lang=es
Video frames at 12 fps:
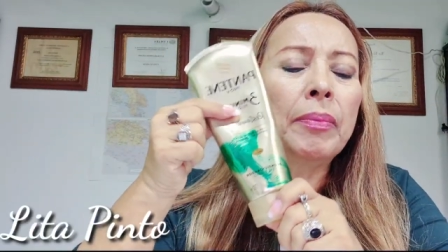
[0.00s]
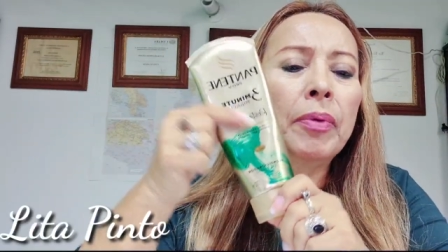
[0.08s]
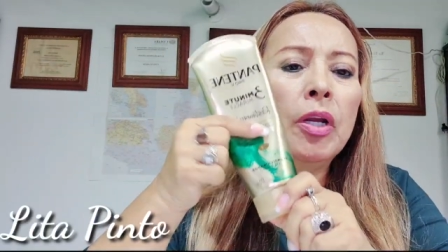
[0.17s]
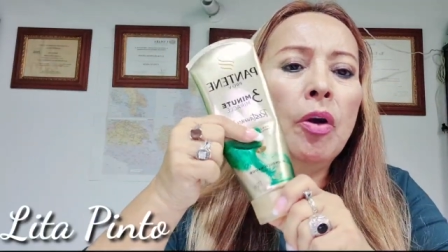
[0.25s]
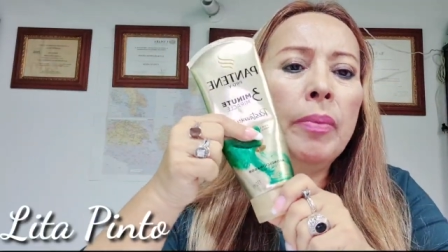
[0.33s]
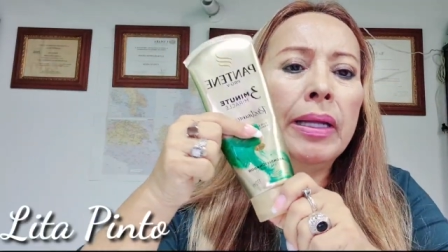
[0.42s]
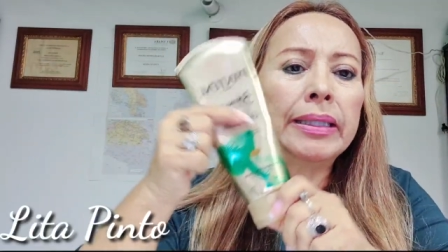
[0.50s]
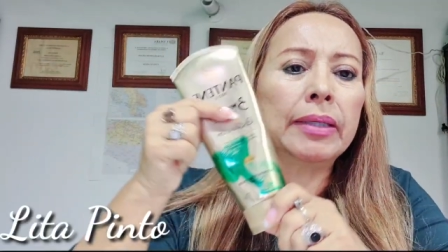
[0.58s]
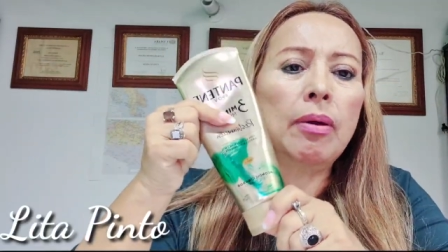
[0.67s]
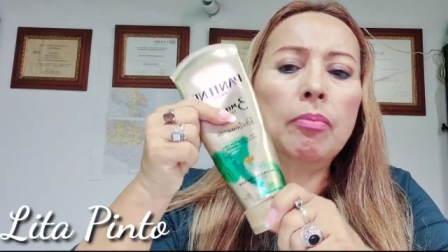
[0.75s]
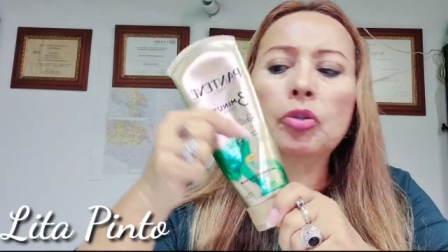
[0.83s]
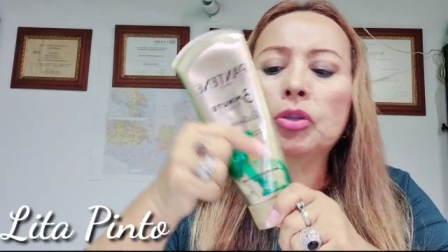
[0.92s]
Por eso me
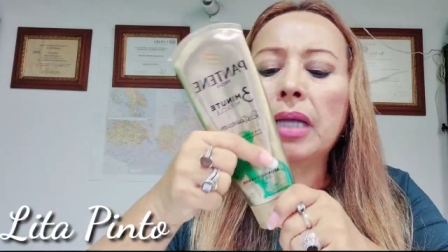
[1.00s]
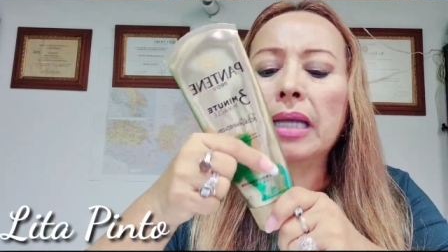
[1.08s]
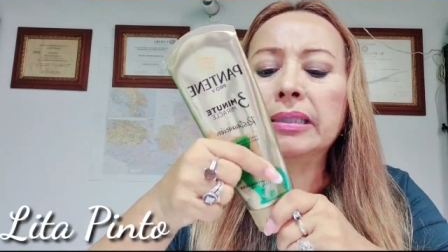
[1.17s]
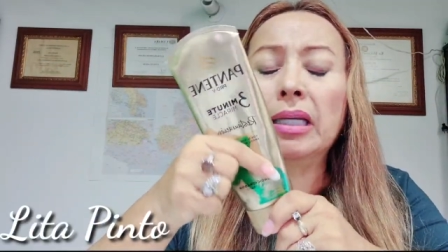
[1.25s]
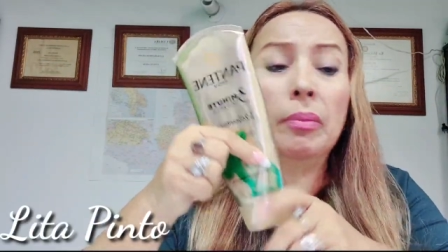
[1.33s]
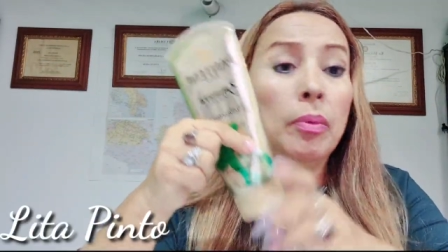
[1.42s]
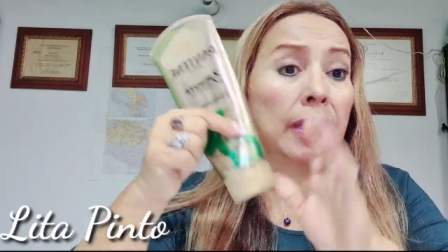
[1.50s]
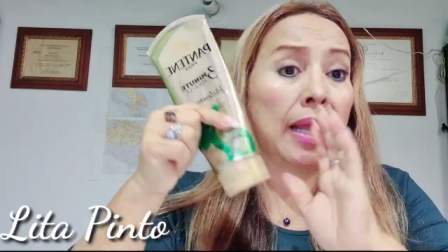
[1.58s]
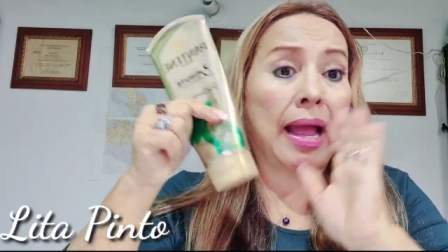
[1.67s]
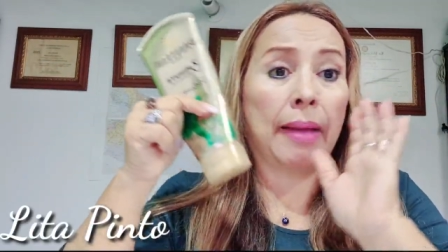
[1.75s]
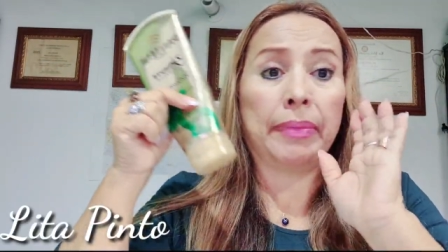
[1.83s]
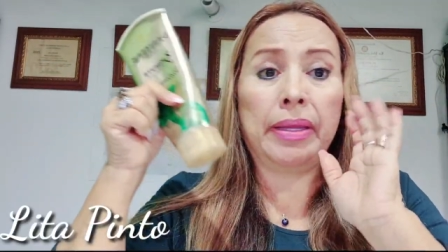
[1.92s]
atrevo a mostrárselo
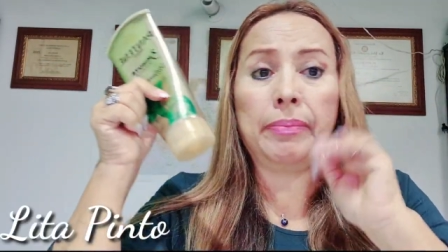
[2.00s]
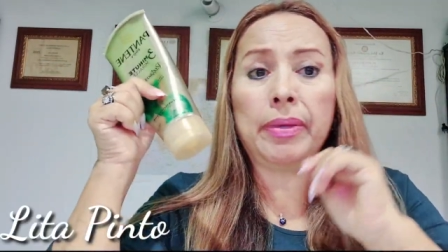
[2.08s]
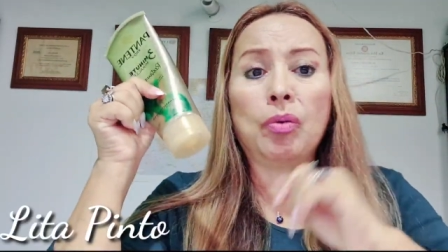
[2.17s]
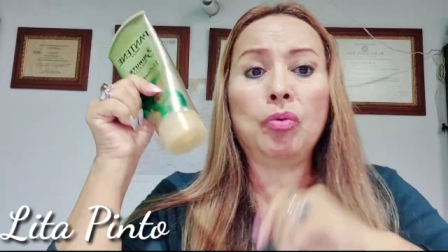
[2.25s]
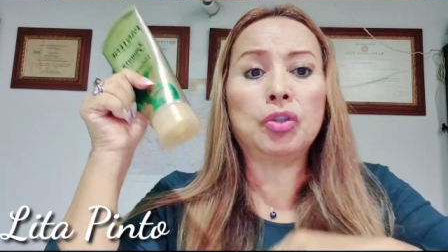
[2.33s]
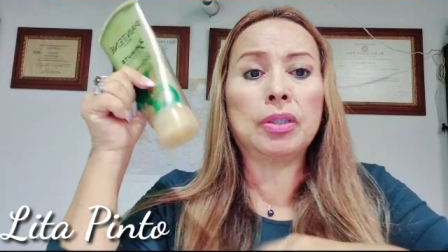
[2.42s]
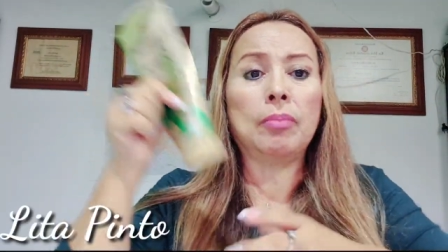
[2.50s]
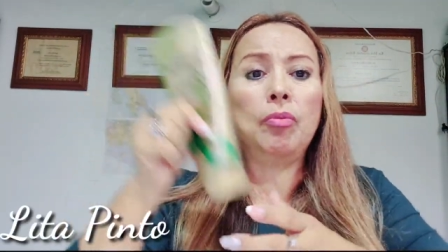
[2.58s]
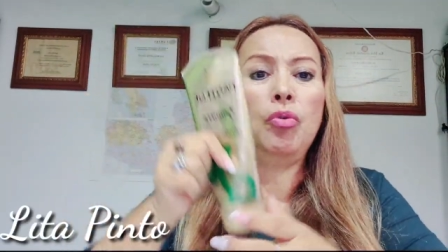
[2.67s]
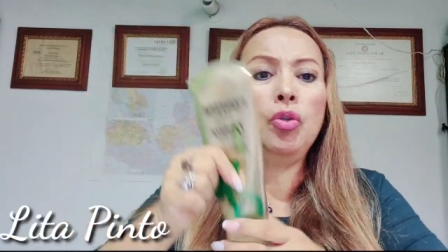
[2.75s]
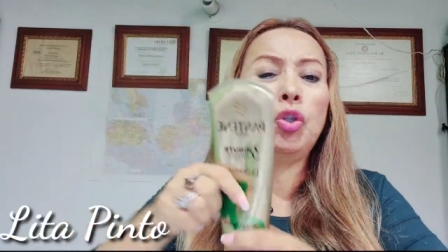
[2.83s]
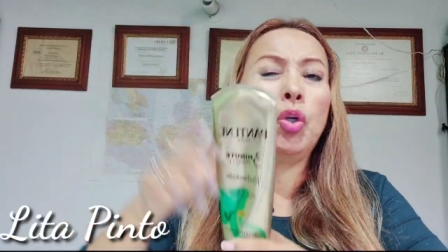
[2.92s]
porque a mí me gusta
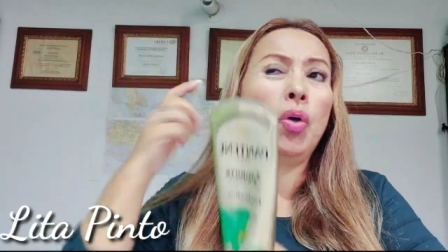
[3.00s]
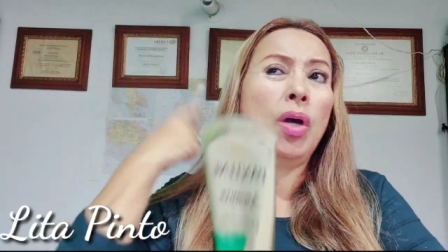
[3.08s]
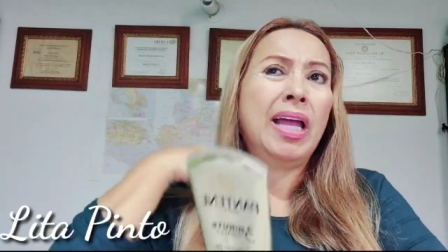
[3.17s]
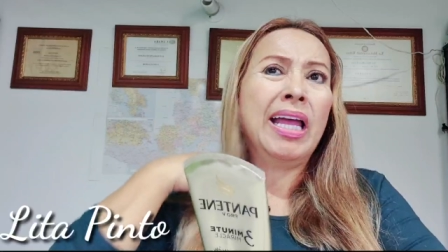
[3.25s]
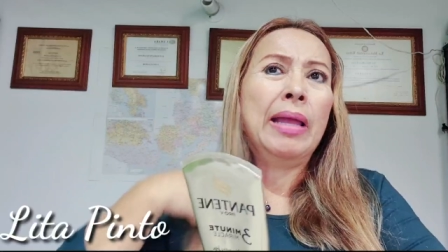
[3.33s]
mucho.